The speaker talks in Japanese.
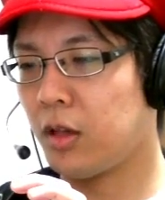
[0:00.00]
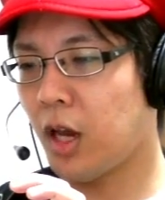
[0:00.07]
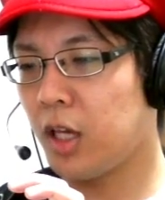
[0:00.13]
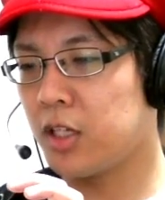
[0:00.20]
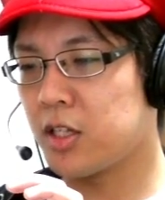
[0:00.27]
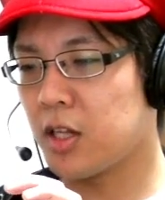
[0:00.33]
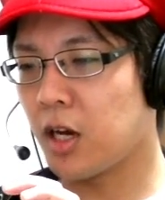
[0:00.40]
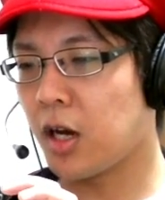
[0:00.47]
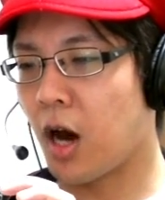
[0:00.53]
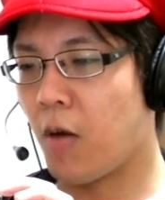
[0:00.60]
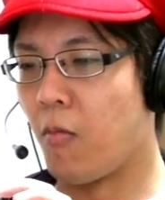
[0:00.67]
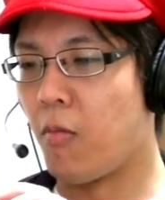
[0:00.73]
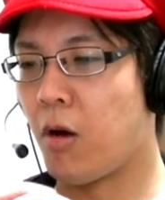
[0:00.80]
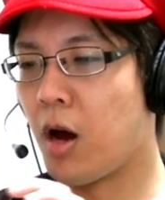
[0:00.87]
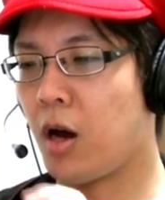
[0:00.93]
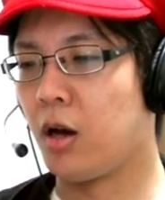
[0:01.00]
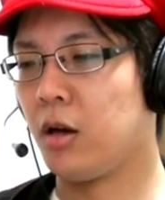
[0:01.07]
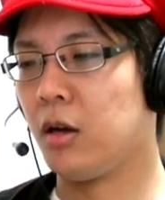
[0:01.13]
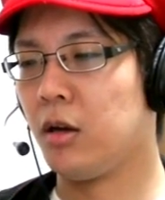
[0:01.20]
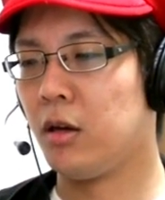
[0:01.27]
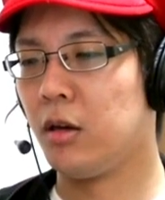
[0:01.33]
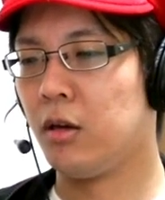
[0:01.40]
大事な看板。
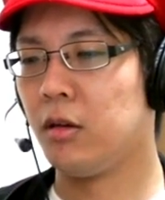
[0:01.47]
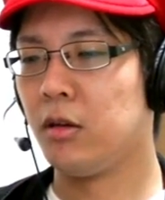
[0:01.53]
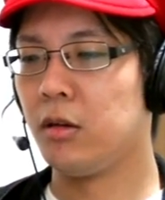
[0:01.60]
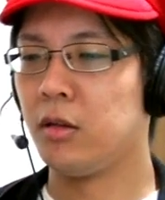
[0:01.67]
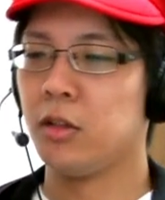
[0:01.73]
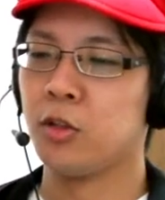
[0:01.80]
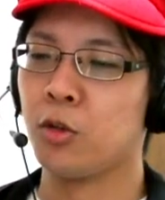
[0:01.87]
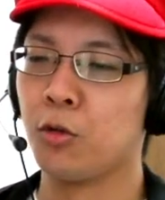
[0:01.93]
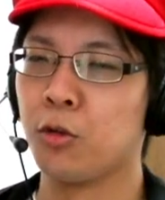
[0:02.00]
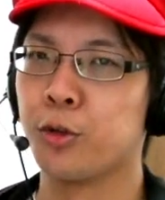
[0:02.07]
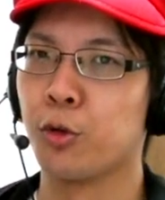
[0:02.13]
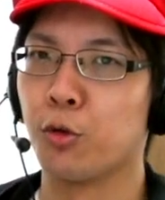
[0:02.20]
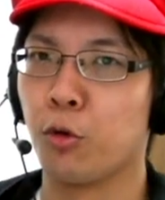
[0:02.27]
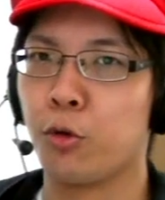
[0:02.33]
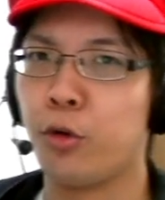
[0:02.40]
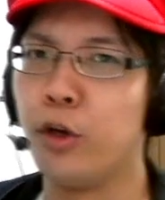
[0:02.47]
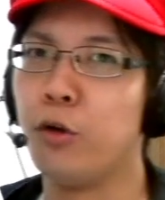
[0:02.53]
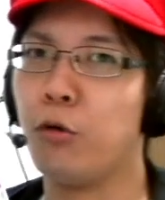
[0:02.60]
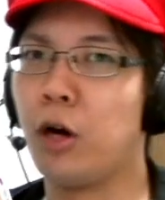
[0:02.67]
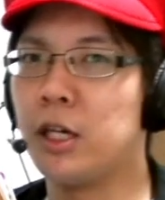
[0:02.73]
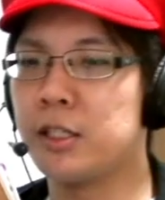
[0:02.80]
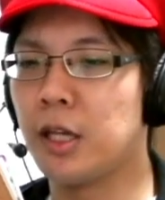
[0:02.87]
そこそこ
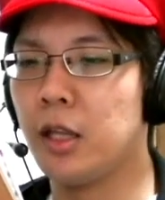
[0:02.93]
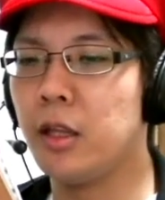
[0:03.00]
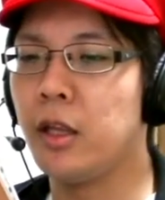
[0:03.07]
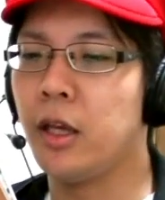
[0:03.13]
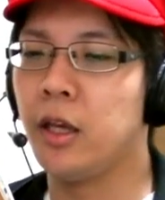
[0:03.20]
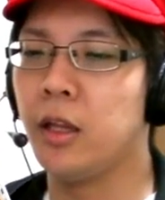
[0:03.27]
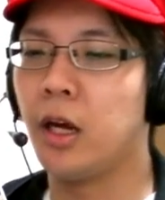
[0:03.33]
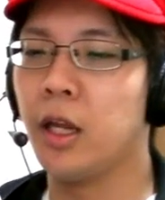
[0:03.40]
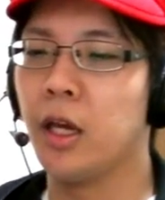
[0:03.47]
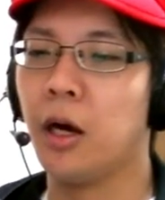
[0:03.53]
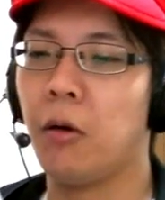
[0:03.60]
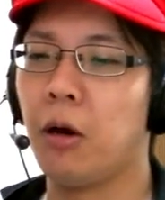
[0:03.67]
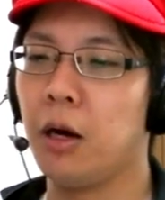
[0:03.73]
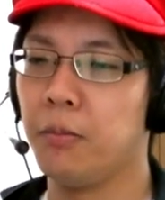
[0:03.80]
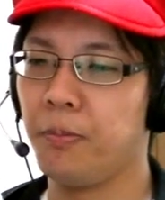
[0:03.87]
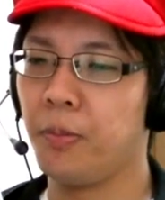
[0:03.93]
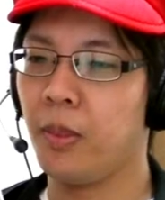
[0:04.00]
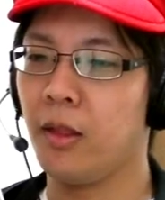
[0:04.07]
杭を挟んで左側。